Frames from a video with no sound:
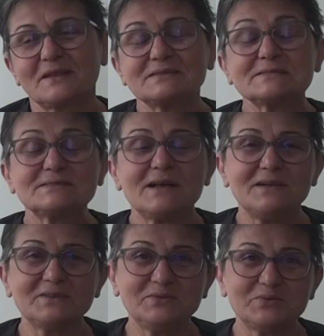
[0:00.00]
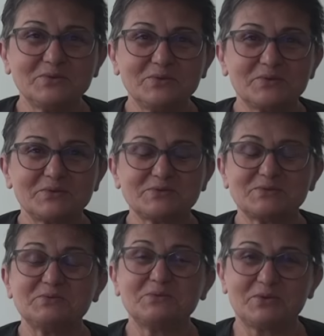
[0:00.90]
saygı
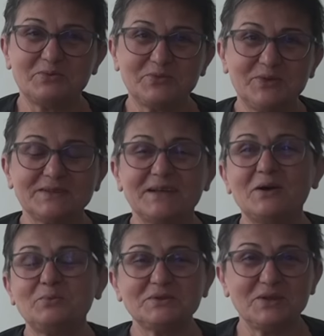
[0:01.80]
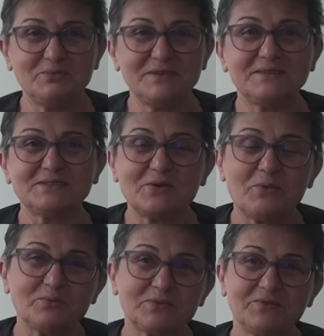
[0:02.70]
duyuyoruz yorumuna da ama tabii ki
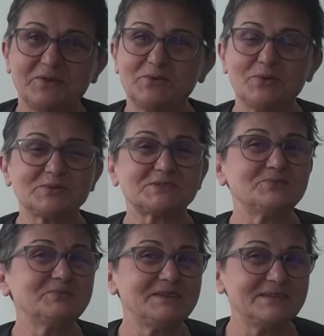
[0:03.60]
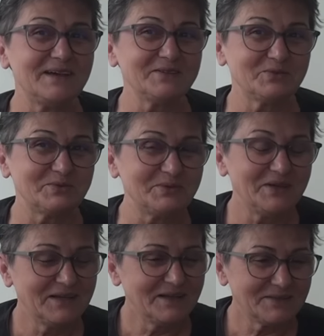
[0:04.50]
cevap da veriyoruz. Şimdi neden gül,
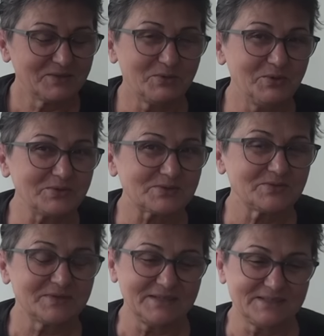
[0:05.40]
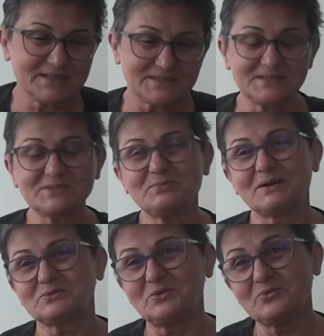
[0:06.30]
gülüyorsun diyeceksiniz.
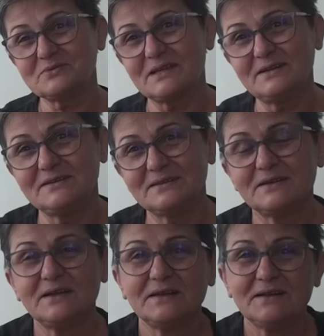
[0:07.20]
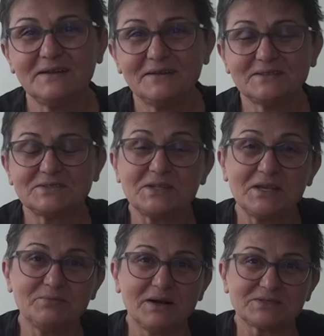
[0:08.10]
Bak çok güzel e,
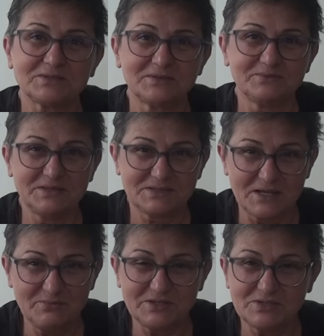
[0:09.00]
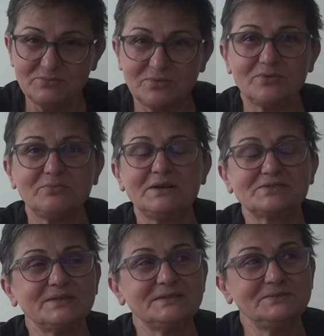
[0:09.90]
şey başladım. İç, hem içim buruk
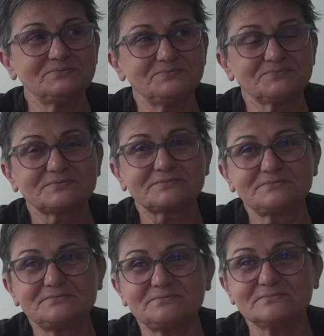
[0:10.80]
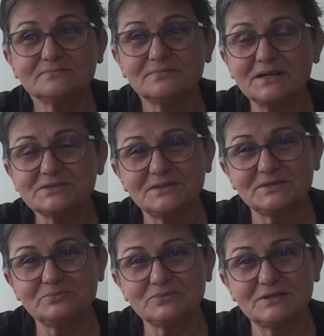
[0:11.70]
başladı
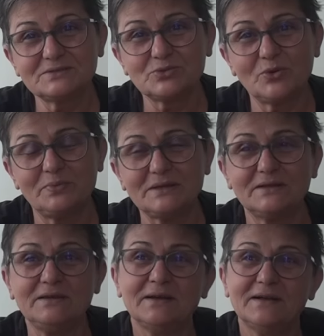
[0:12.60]
başladım e, sohbete e,